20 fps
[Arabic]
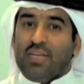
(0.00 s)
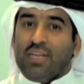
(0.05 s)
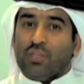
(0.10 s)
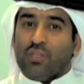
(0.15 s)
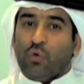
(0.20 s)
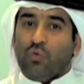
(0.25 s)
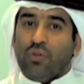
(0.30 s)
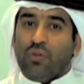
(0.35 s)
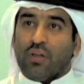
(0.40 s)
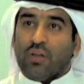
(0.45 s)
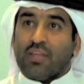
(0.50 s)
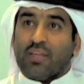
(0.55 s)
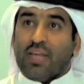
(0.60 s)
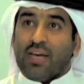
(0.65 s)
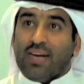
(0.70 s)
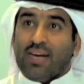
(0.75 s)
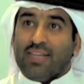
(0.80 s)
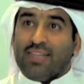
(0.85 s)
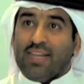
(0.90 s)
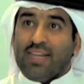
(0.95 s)
الى توفير
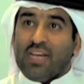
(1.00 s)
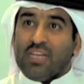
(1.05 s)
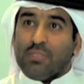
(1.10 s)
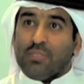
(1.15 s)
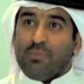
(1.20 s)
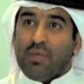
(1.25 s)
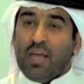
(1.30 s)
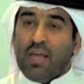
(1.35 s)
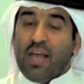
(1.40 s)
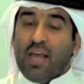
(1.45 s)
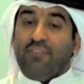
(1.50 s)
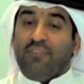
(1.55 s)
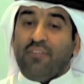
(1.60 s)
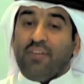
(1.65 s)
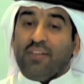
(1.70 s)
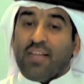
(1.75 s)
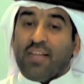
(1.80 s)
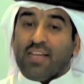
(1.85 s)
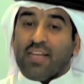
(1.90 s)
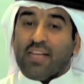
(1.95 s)
الطاقات اللازمه في
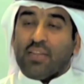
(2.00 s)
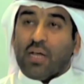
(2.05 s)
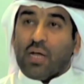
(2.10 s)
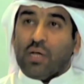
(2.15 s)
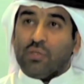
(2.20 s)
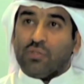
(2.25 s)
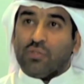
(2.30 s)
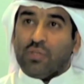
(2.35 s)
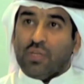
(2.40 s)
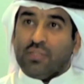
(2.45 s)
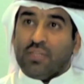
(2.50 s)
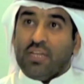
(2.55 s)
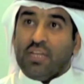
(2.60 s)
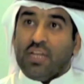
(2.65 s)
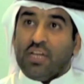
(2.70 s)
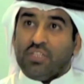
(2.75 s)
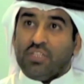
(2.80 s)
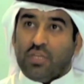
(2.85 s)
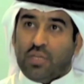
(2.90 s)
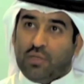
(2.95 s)
تلك التخصصات
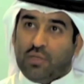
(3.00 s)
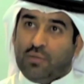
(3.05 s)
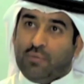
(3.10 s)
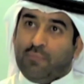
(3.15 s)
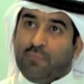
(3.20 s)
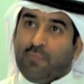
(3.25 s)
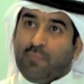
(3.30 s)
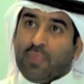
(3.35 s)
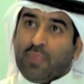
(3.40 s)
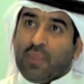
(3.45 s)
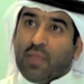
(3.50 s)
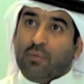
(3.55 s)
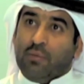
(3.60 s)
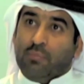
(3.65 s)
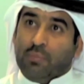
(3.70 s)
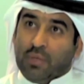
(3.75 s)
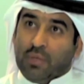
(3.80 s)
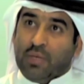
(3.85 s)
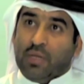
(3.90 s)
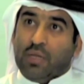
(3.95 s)
الناشئه
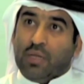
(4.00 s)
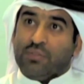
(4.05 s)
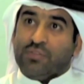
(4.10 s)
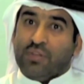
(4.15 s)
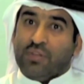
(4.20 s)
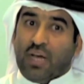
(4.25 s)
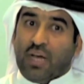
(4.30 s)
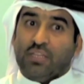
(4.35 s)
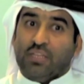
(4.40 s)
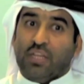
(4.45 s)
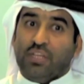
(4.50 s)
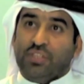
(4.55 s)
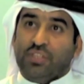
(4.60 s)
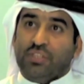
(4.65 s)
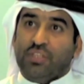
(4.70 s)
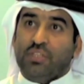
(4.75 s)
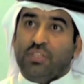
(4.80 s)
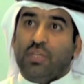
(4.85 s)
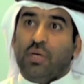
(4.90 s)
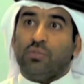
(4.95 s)
من الصناعات
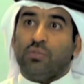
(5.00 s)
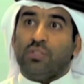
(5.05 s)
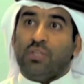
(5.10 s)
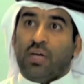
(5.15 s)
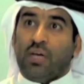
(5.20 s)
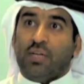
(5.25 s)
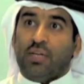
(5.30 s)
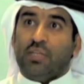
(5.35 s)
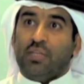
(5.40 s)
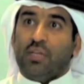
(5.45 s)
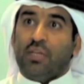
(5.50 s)
الجديده والصناعات